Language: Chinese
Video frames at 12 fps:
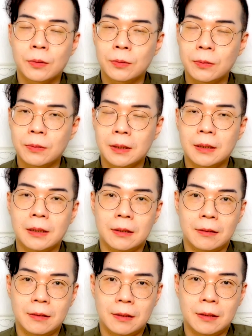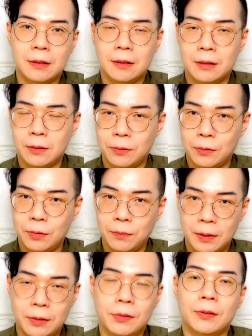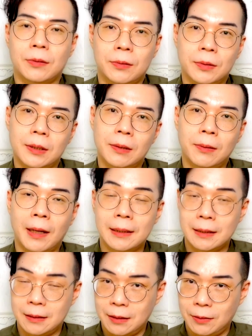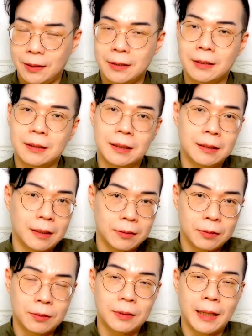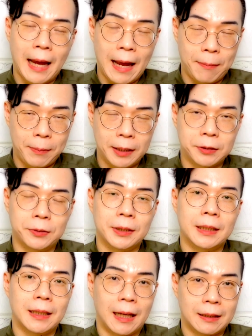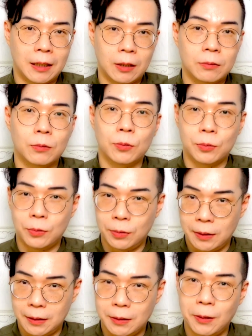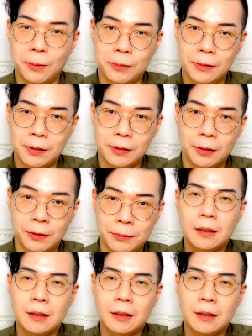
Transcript: 如果呢，你之前已经有去面试过的话，在这段时间当中也还蛮容易拿到录取的通知哦。